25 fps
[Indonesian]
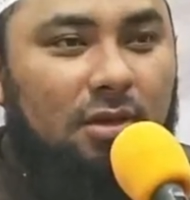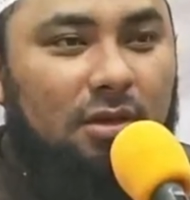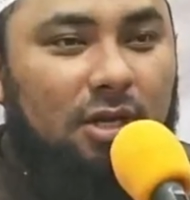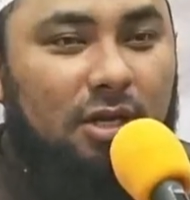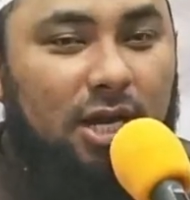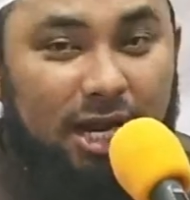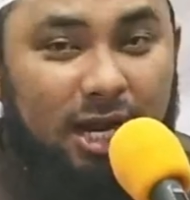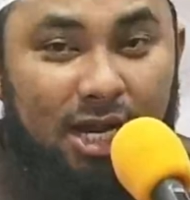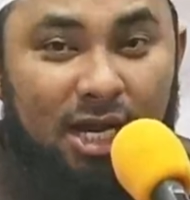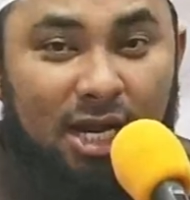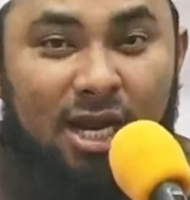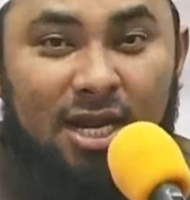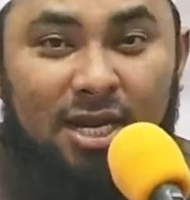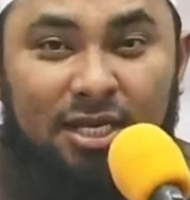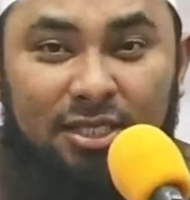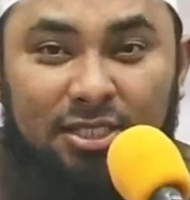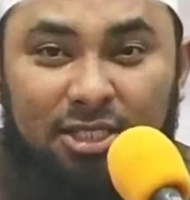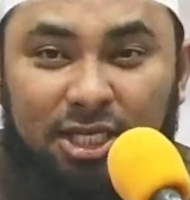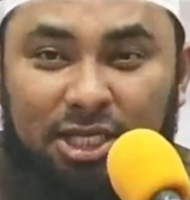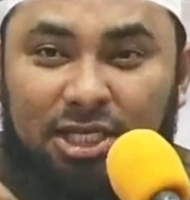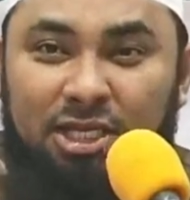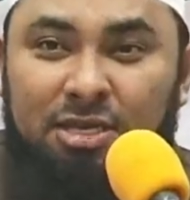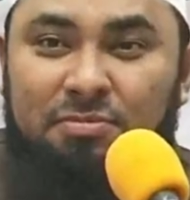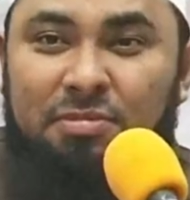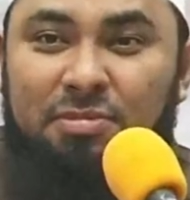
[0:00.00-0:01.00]
kadang ada
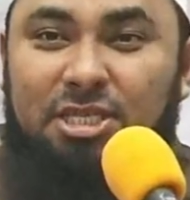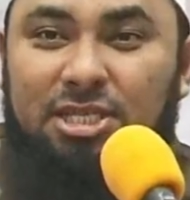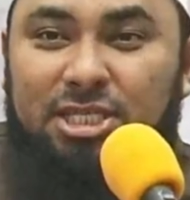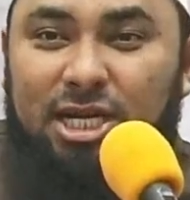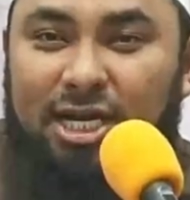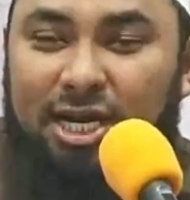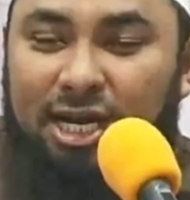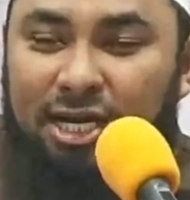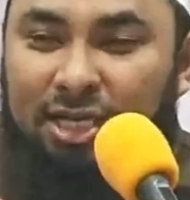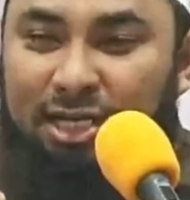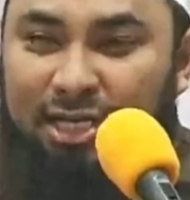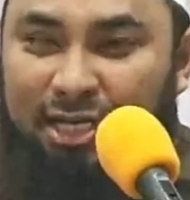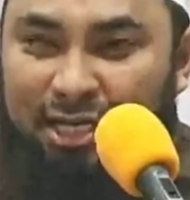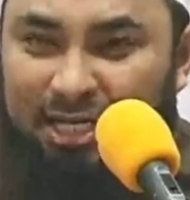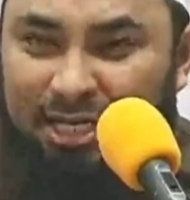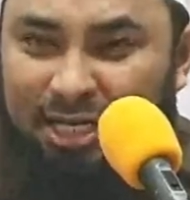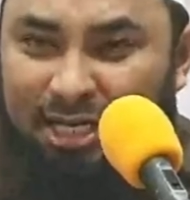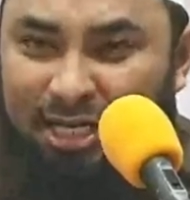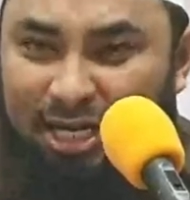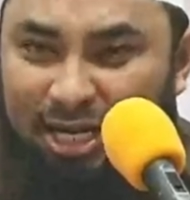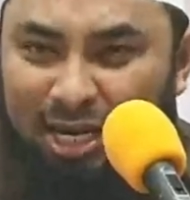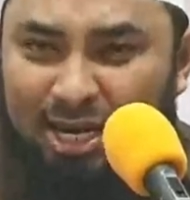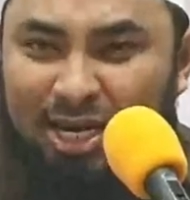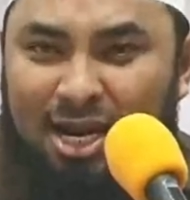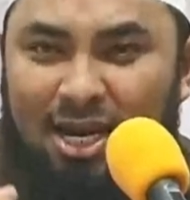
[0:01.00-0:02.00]
jin dibacakan
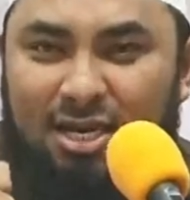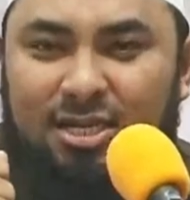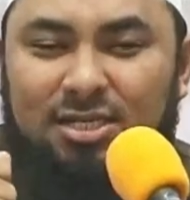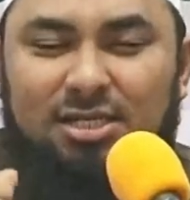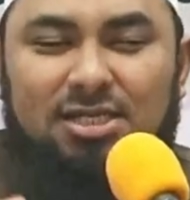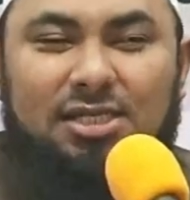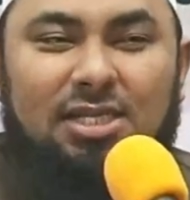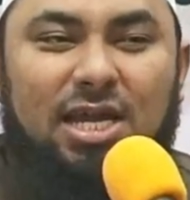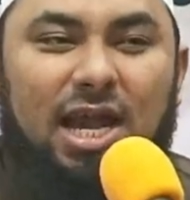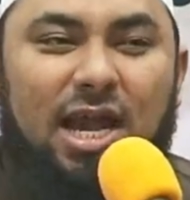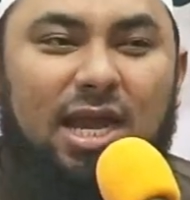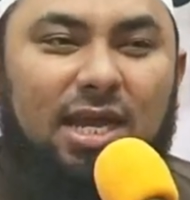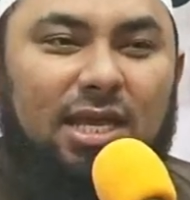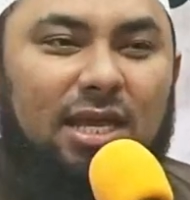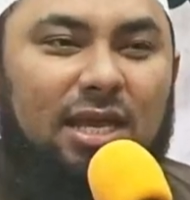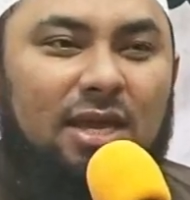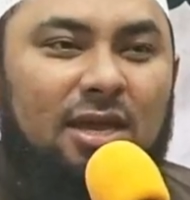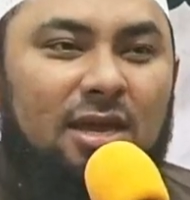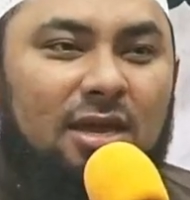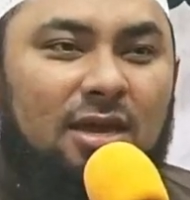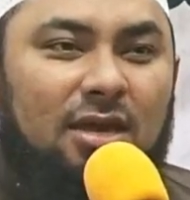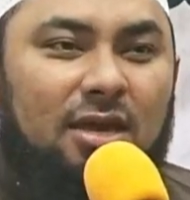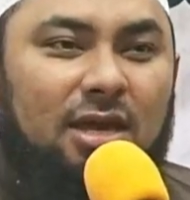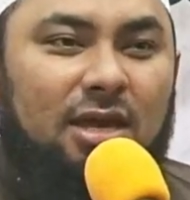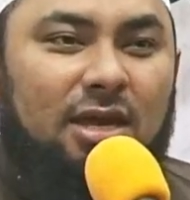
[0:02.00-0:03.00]
kedinginan sekali
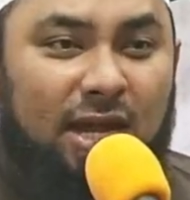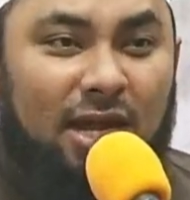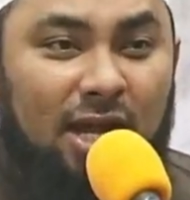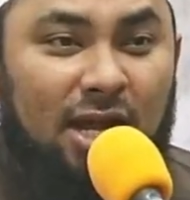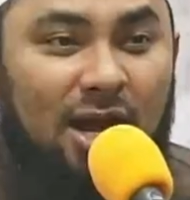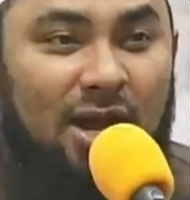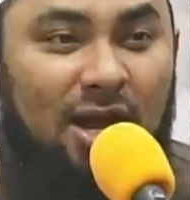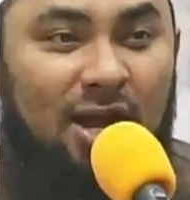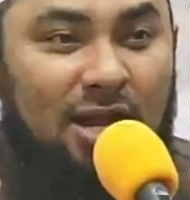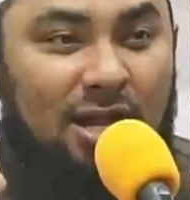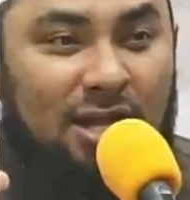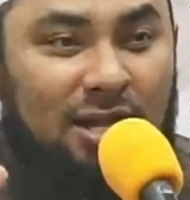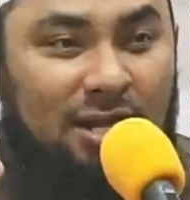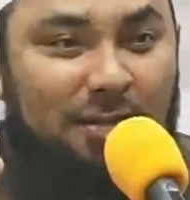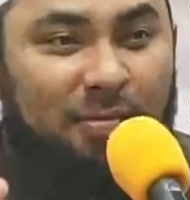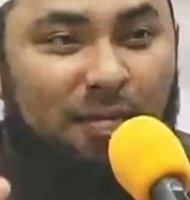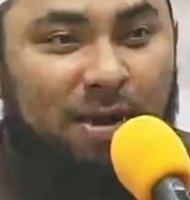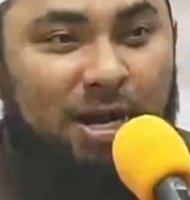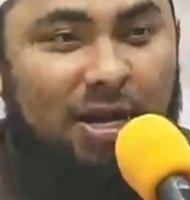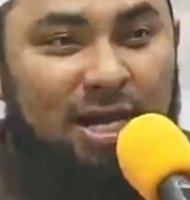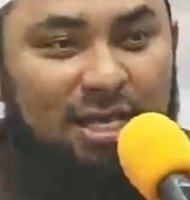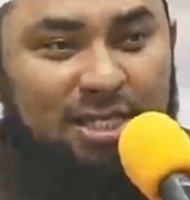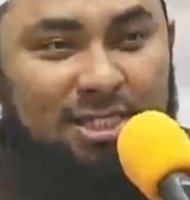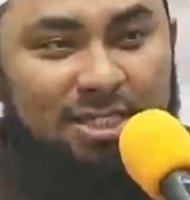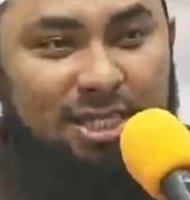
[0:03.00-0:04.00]
kadang ada yang
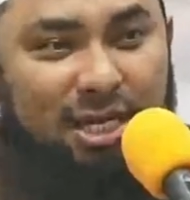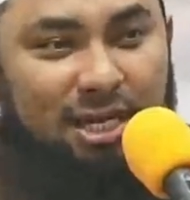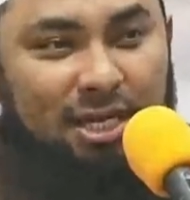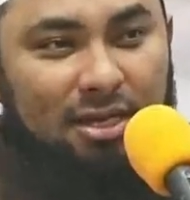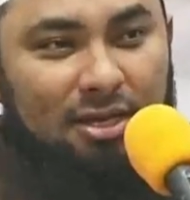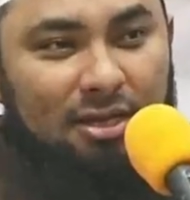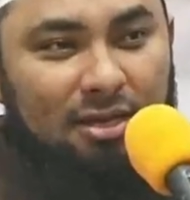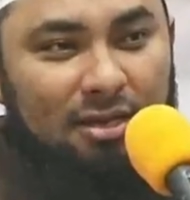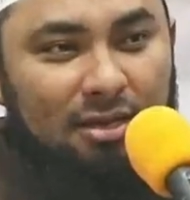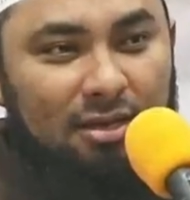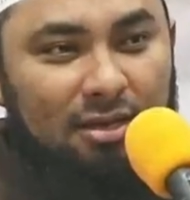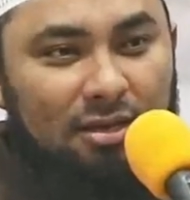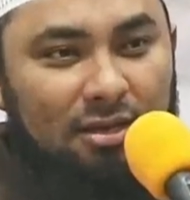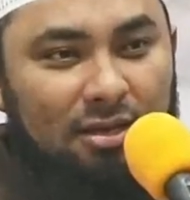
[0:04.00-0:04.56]
kepanasan